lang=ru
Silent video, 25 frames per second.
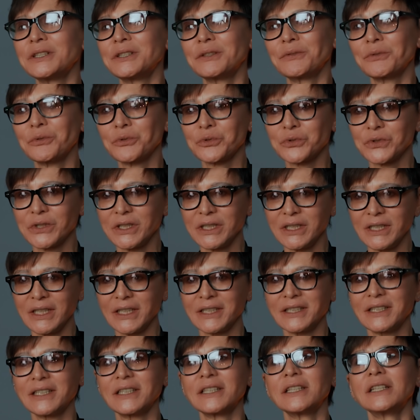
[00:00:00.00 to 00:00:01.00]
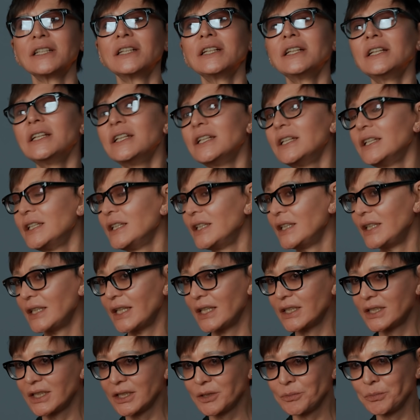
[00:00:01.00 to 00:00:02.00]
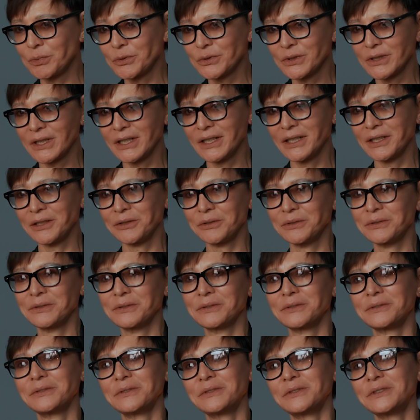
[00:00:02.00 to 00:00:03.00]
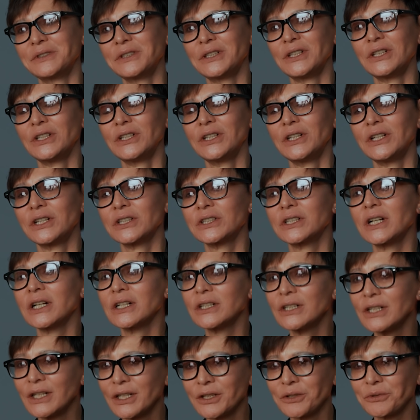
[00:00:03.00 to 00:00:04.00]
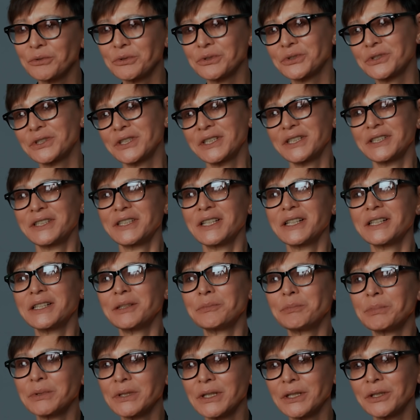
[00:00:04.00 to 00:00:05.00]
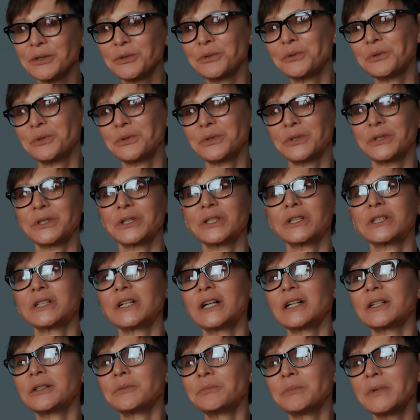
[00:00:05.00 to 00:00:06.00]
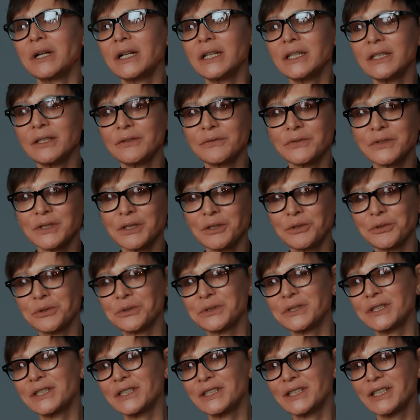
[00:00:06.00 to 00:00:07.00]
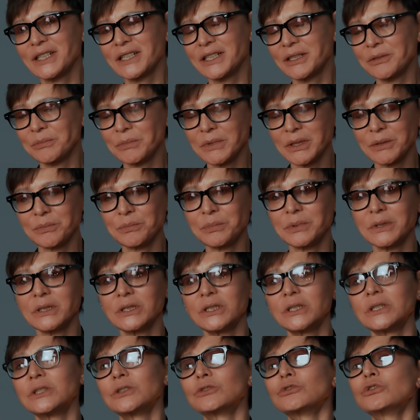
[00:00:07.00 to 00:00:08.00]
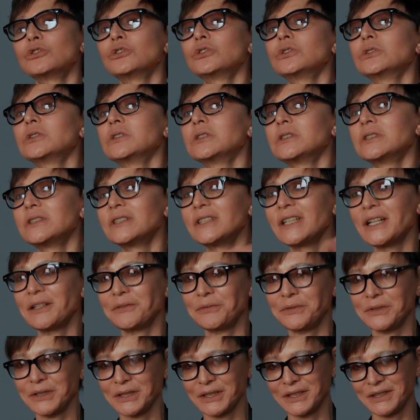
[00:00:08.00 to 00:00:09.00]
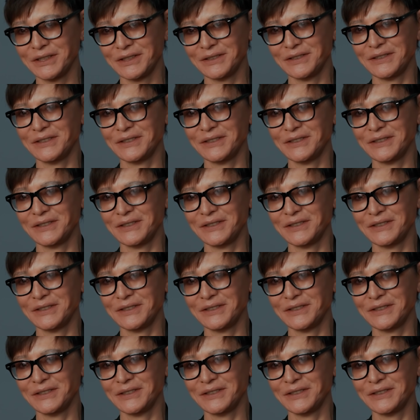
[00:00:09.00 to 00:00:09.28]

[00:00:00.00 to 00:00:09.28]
этого уже нет. И я это отпускаю. Как хорошее, так и плохое, как мои взлеты, так и мои падения. Нафиг.